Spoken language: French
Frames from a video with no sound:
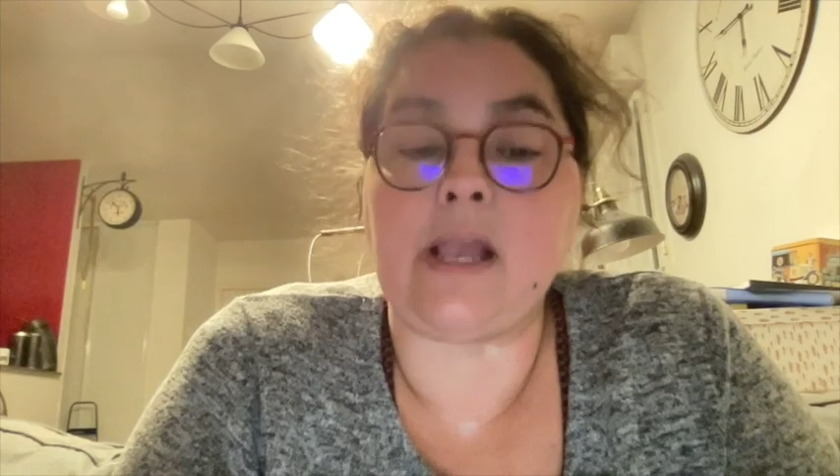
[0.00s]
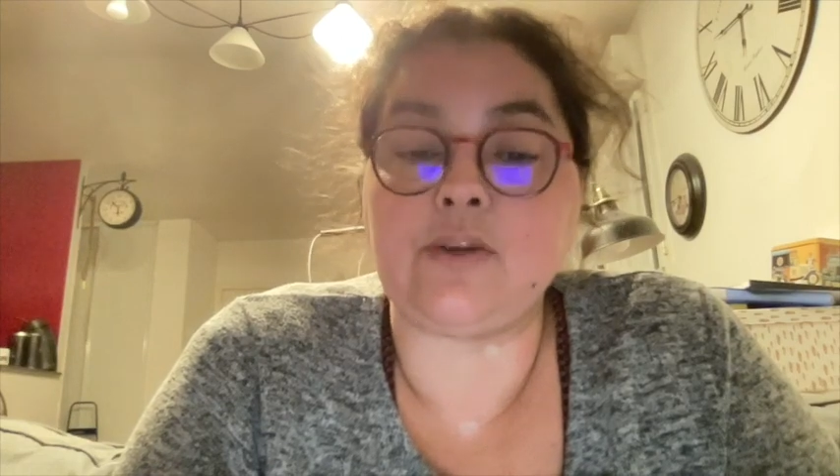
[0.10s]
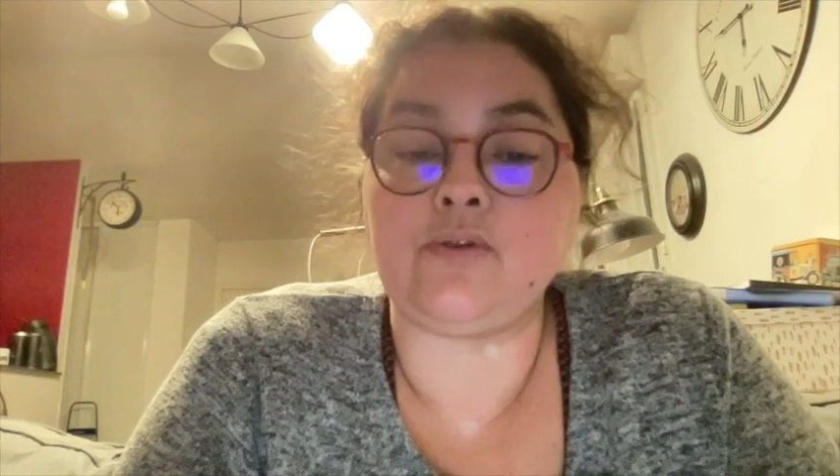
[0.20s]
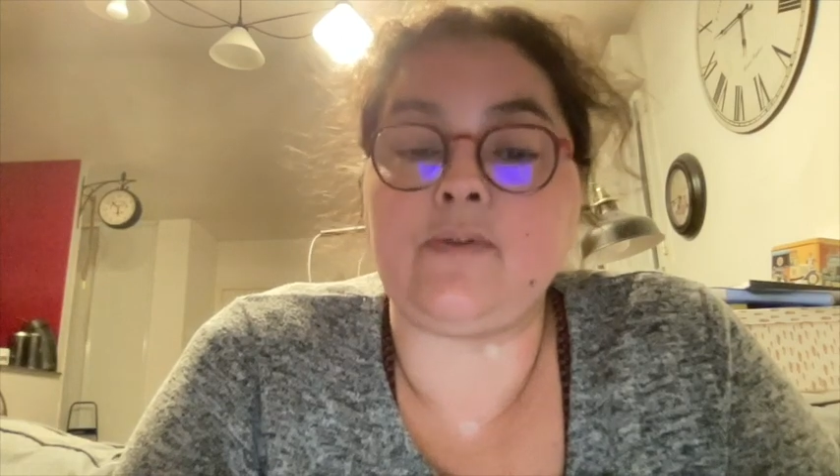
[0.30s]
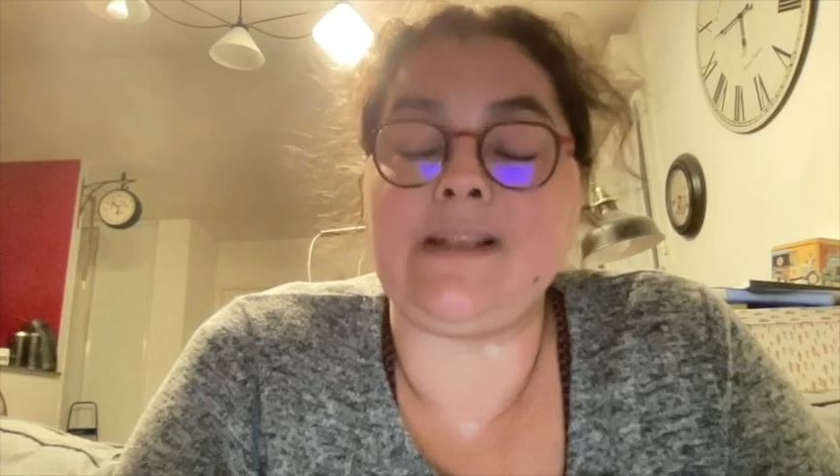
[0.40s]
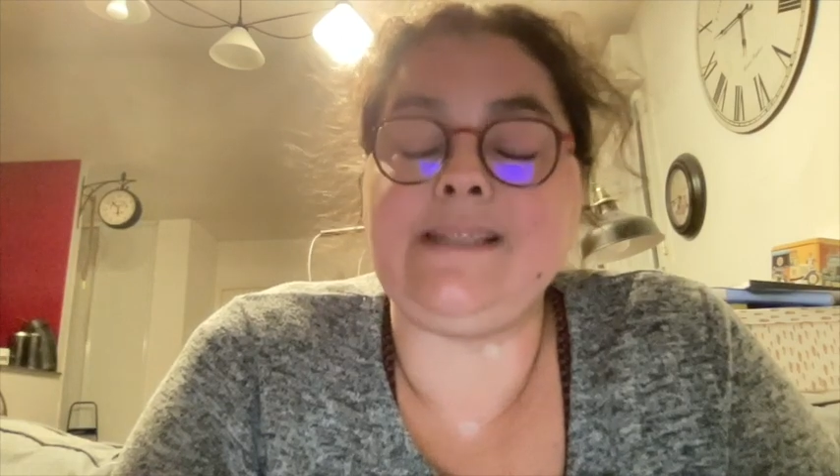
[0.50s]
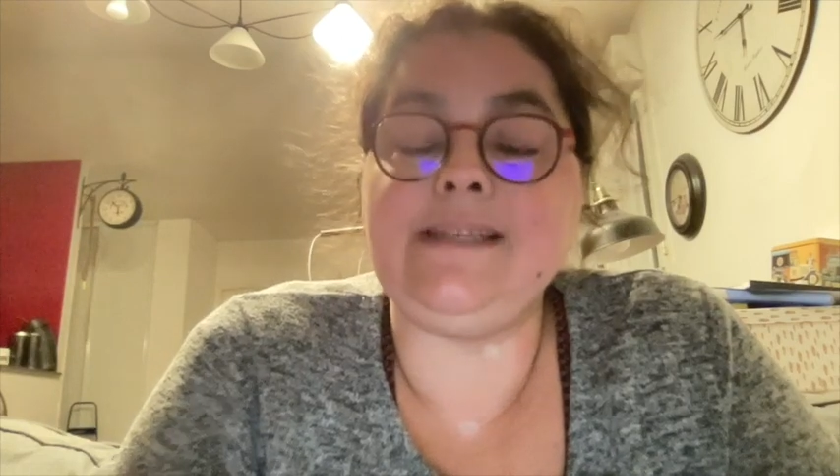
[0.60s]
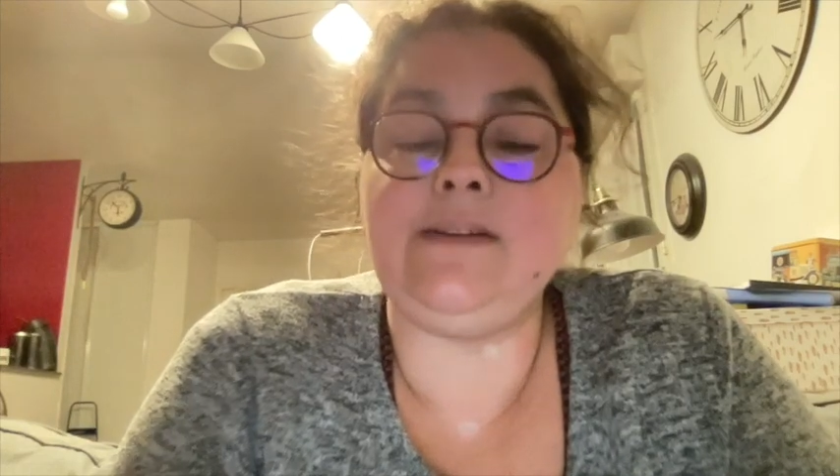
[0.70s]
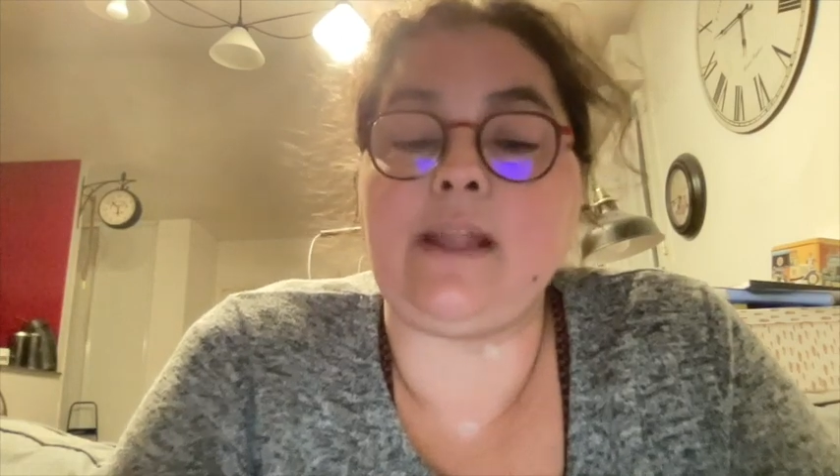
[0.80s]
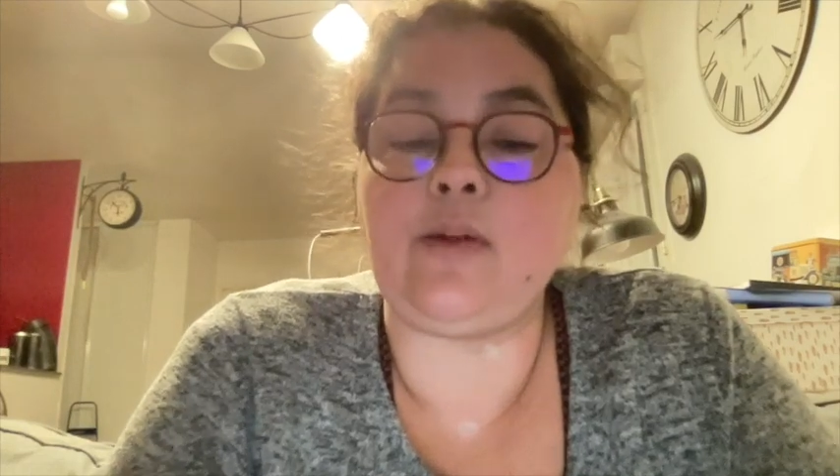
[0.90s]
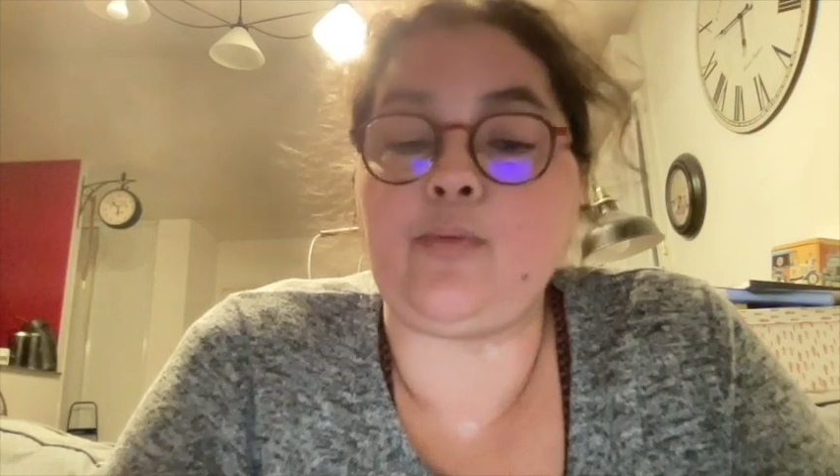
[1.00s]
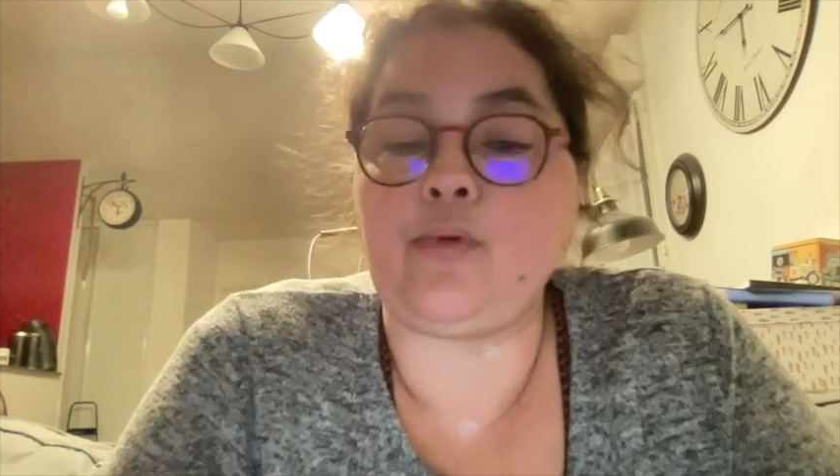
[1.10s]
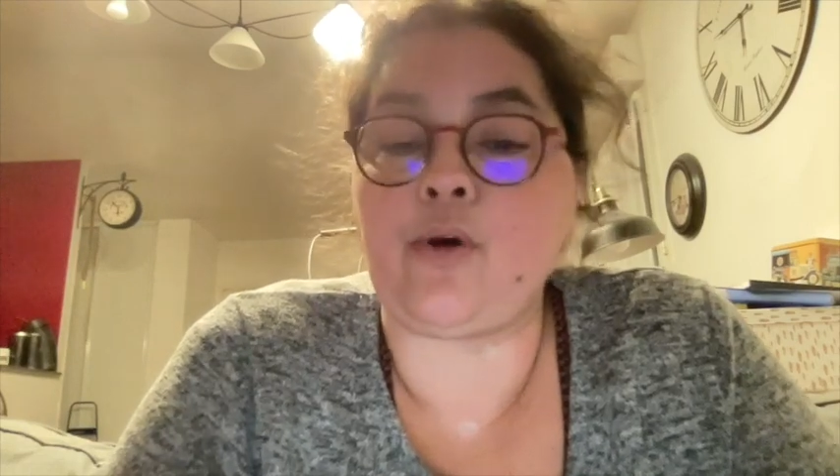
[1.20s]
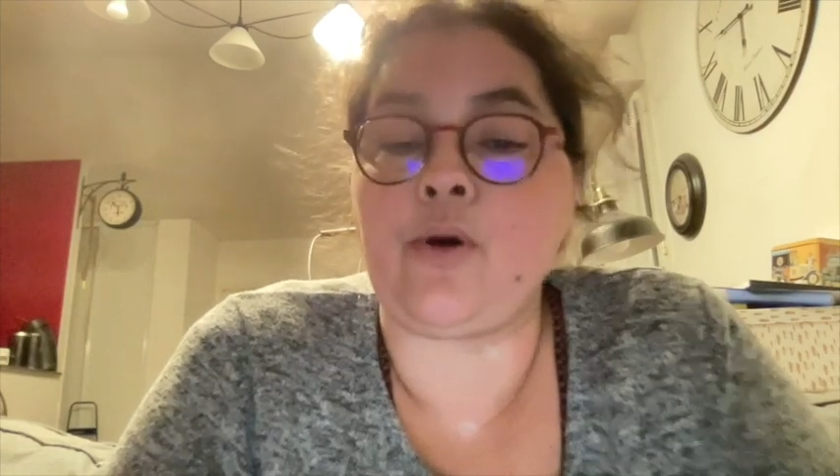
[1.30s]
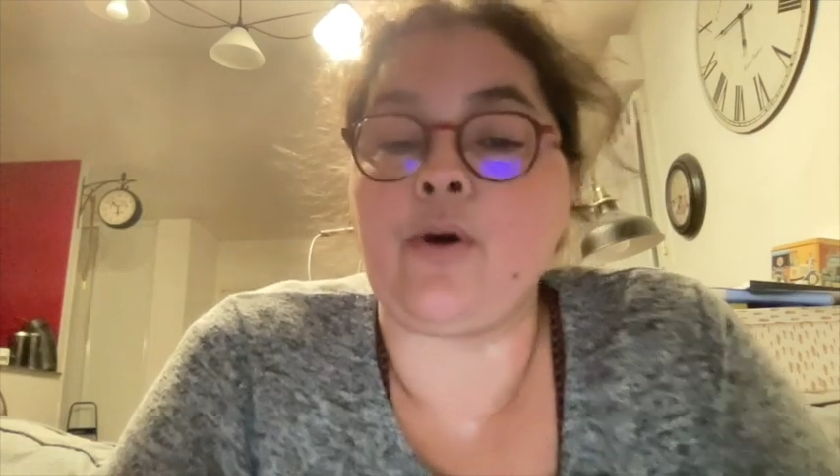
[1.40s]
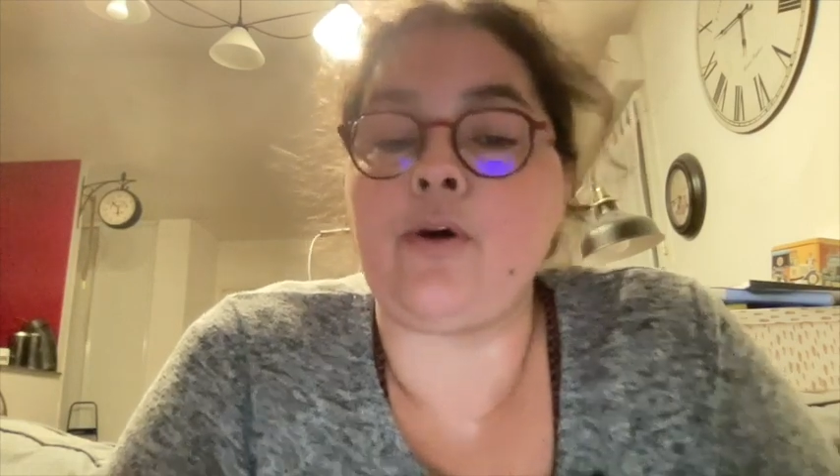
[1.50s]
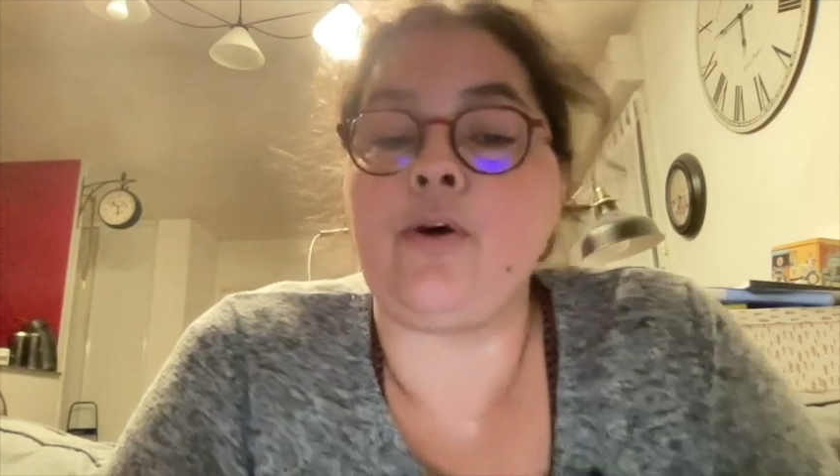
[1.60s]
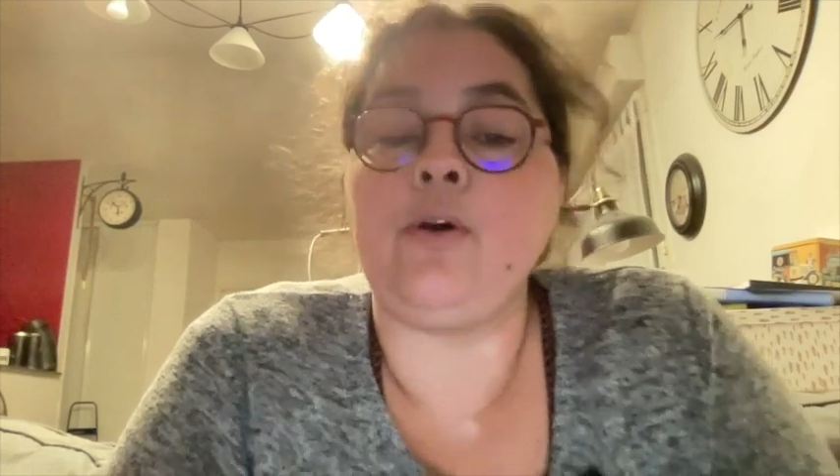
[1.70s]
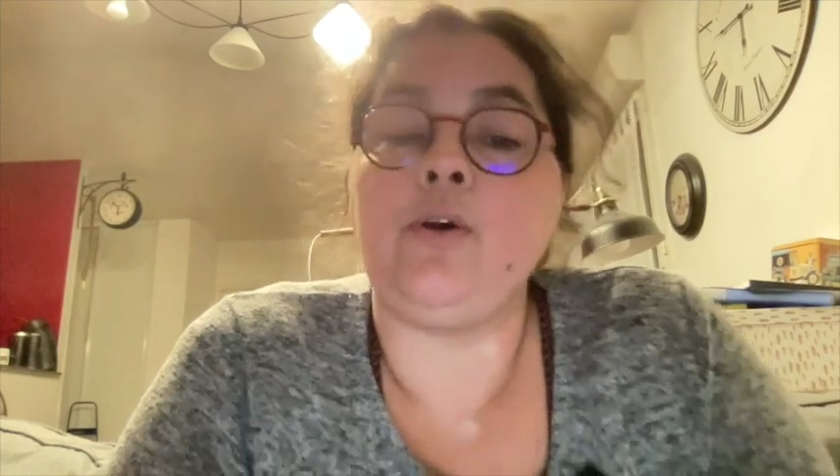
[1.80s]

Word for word: un cheval digne d'un empereur.